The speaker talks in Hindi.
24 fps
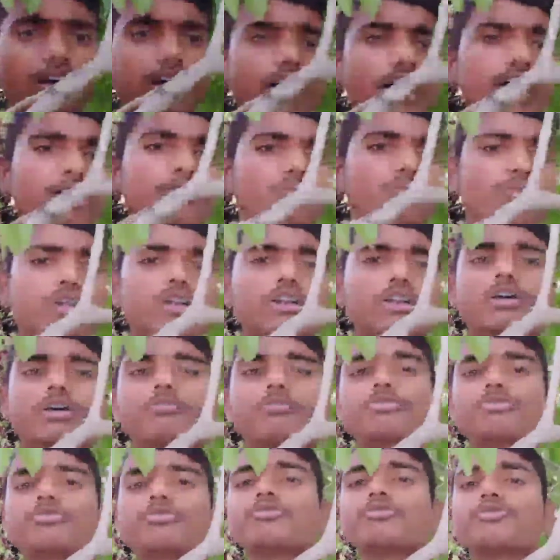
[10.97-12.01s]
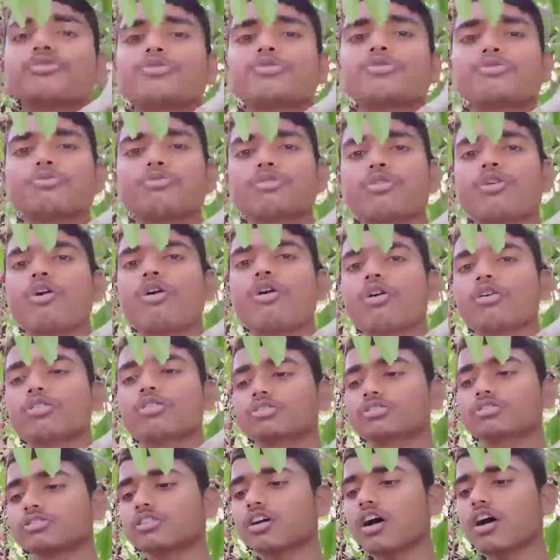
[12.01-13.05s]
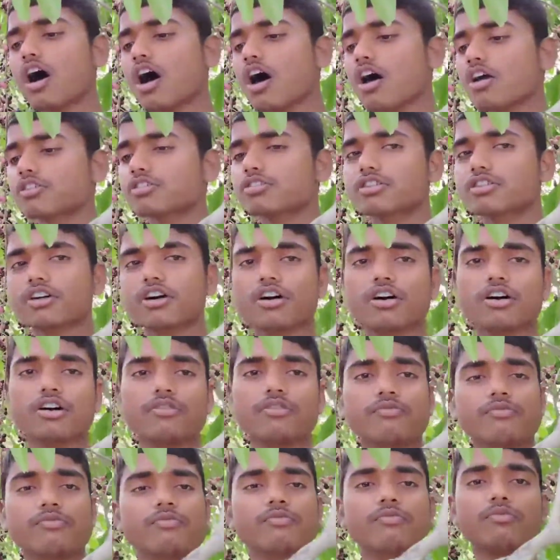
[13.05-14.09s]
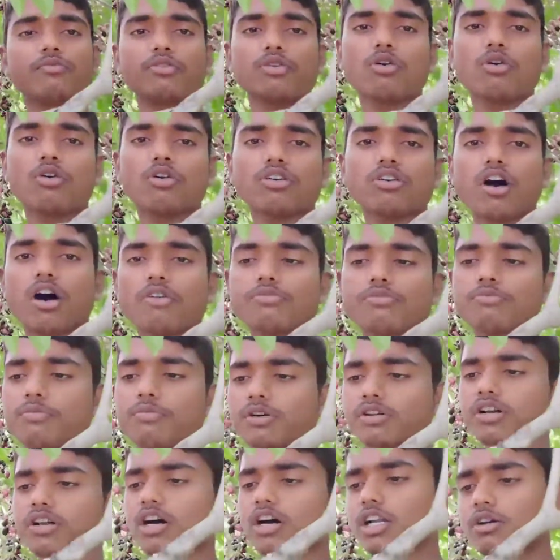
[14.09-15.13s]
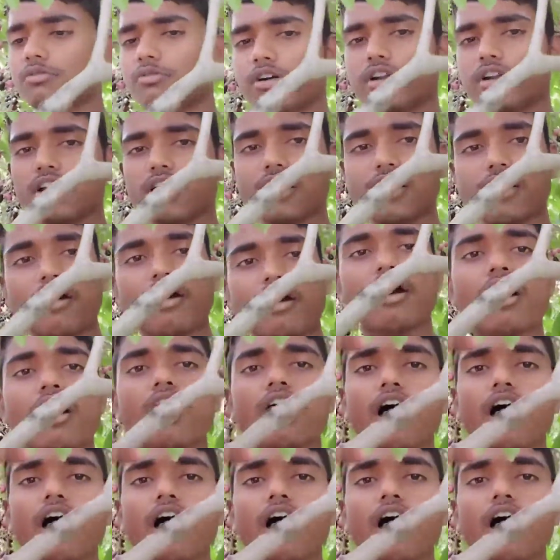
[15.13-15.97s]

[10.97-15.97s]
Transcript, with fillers: है गाइज वेलकम टू न्यू ब्लॉग आज का ब्लॉग काफ़ी मज़ा आने वाला है